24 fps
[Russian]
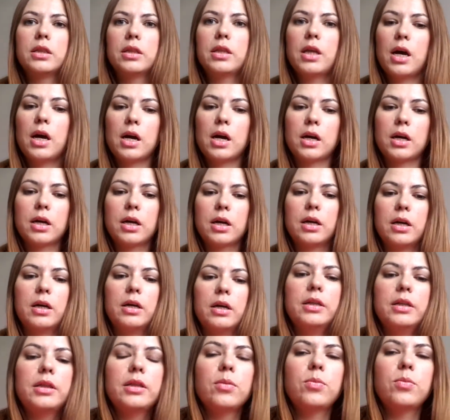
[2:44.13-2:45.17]
Так,
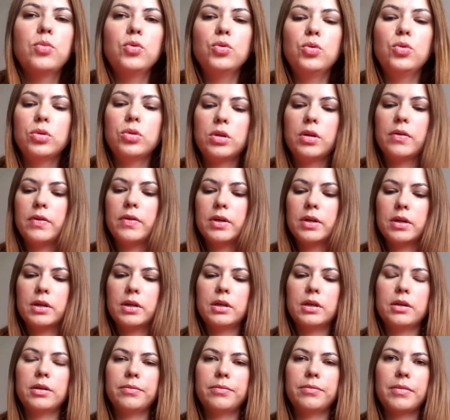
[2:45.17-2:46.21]
это будут,
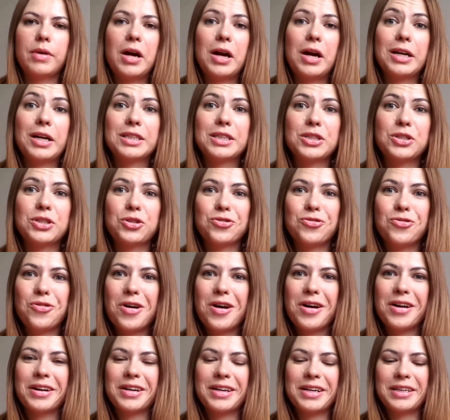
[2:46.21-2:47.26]
наверное,
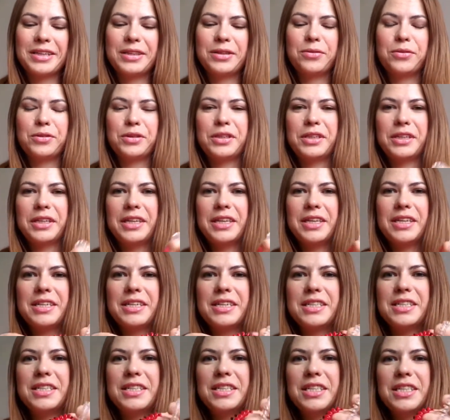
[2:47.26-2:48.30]
аксессуары, это вот такие
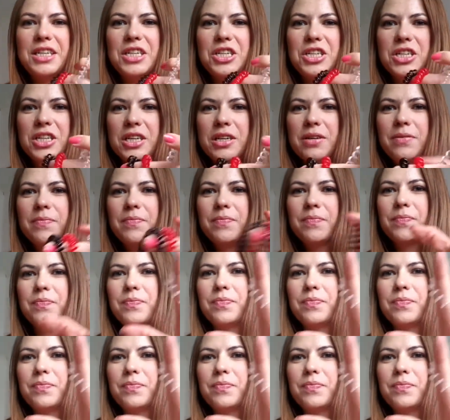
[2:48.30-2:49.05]
резиночки.